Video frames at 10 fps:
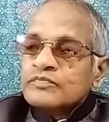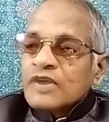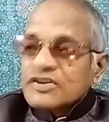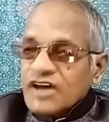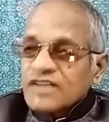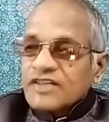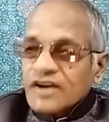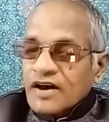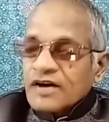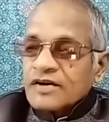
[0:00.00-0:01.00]
మన
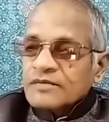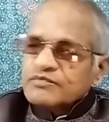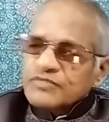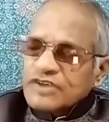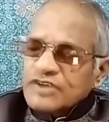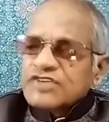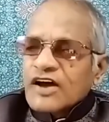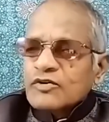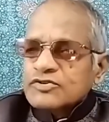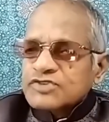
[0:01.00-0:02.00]
సాధన ఏ
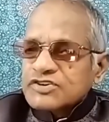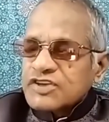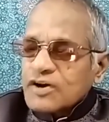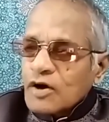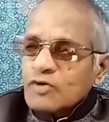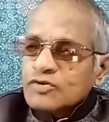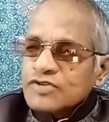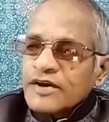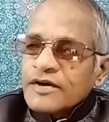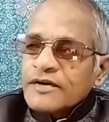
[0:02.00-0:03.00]
స్థాయిలో చేస్తే
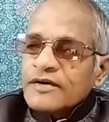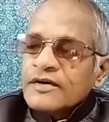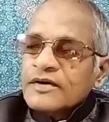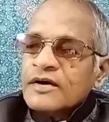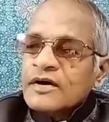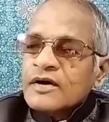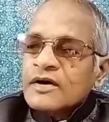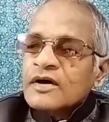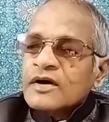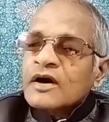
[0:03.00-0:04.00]
కలుగుతాయి
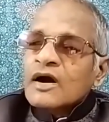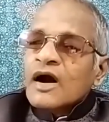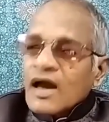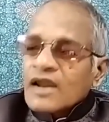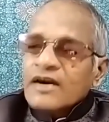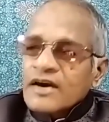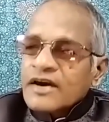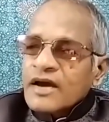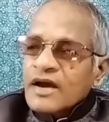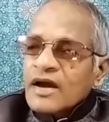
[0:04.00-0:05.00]
అలాగే
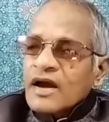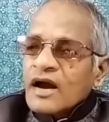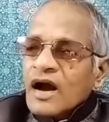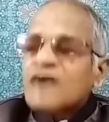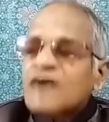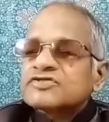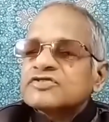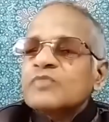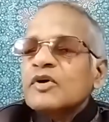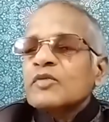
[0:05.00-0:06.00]
ఆ
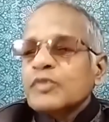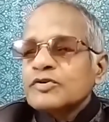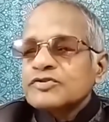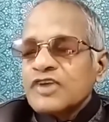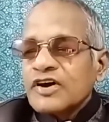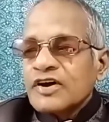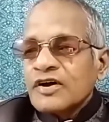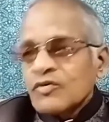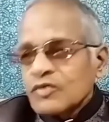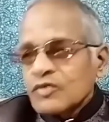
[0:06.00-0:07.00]
స్థితి మనం పొందితే
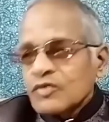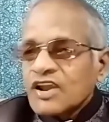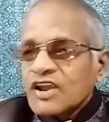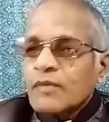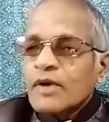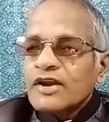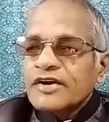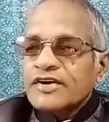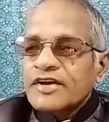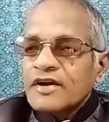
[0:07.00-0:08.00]
వచ్చే లాభాలు
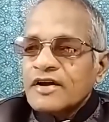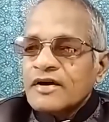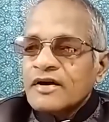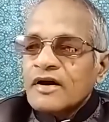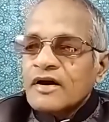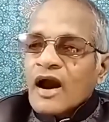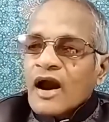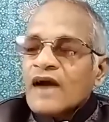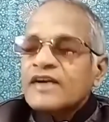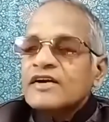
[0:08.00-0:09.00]
ఏంటి
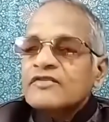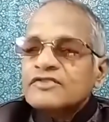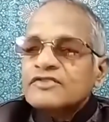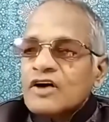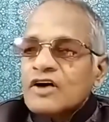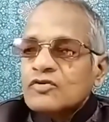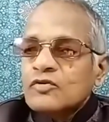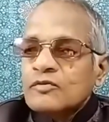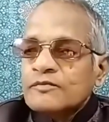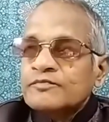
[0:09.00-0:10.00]
అన్న విషయాలు
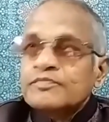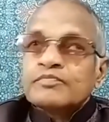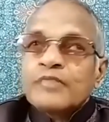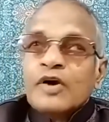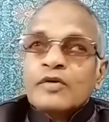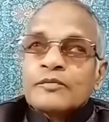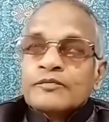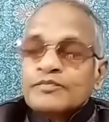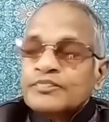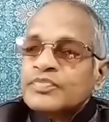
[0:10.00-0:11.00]
మనం
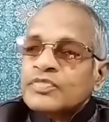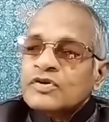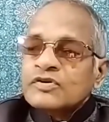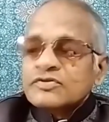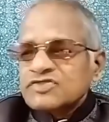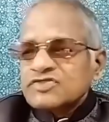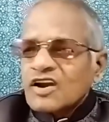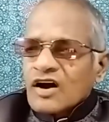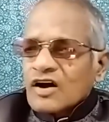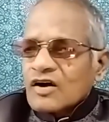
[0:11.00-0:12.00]
చాలా
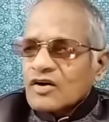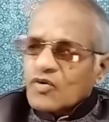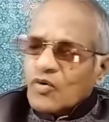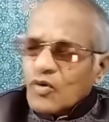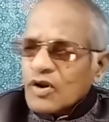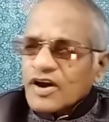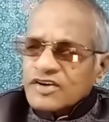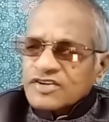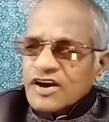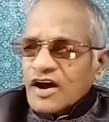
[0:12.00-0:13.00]

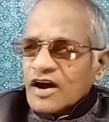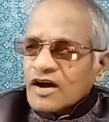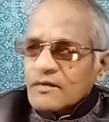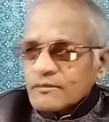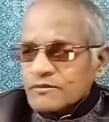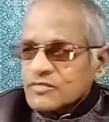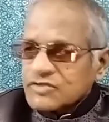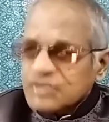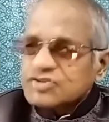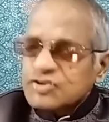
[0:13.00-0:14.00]
కూలంకషంగా
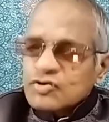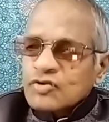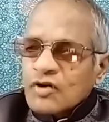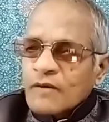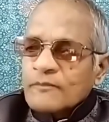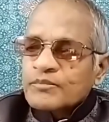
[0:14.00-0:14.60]
చర్చించుకున్నాం